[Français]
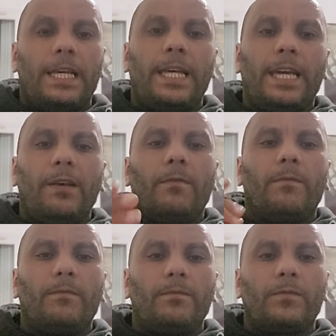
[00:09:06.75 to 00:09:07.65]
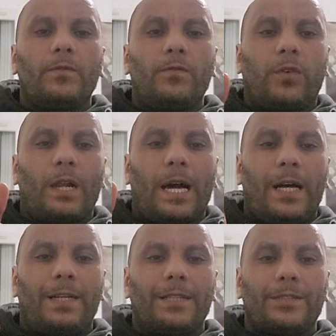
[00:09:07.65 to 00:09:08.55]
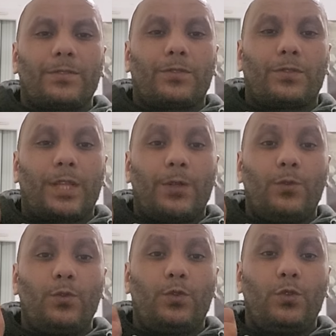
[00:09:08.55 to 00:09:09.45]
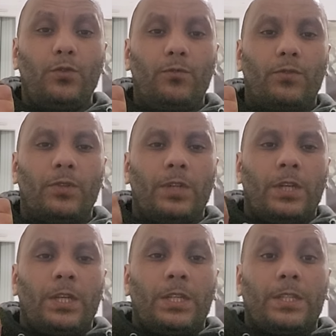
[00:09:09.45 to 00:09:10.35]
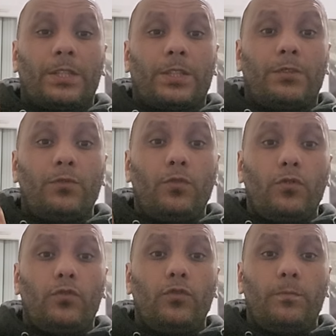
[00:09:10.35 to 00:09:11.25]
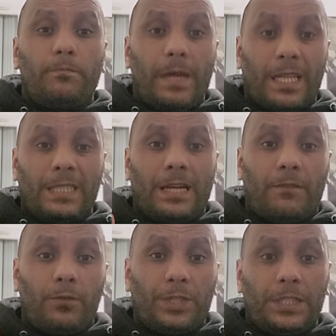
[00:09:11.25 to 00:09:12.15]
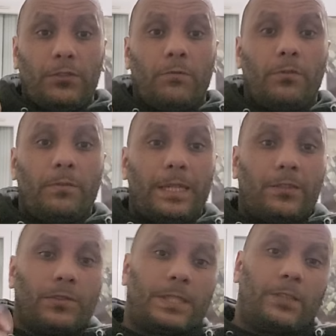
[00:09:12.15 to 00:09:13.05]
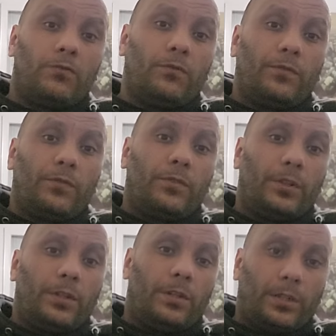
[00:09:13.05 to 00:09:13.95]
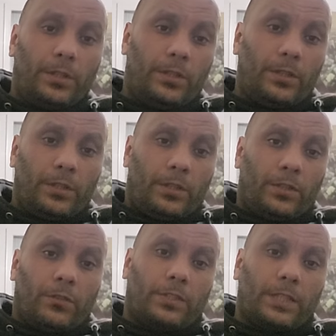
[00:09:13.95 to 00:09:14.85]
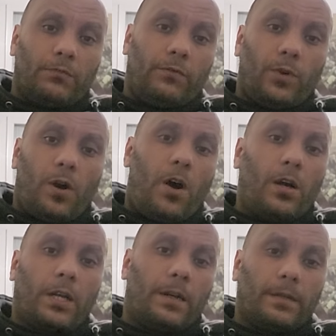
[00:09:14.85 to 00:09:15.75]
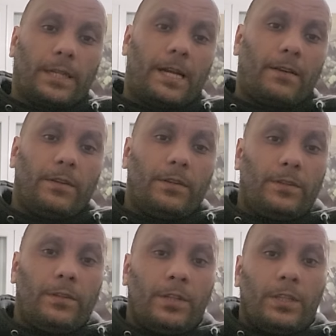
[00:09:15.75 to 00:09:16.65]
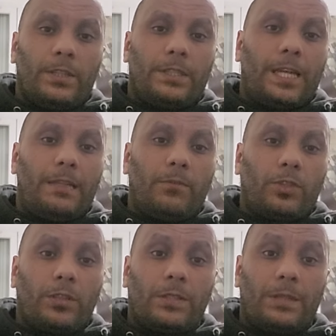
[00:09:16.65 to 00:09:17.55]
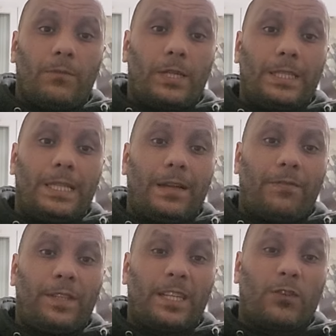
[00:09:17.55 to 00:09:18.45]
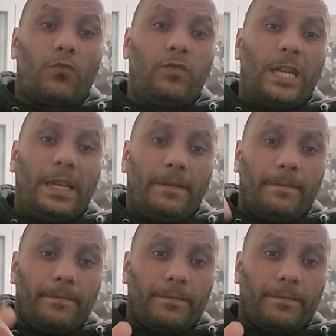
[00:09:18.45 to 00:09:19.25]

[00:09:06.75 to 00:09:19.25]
Et voilà, c'est YouTube YouTube, merci à vous aussi de me mettre dans un nouveau, euh, dans un nouveau angle, car euh, Dailymotion, c'est moi qui l'a fait couler.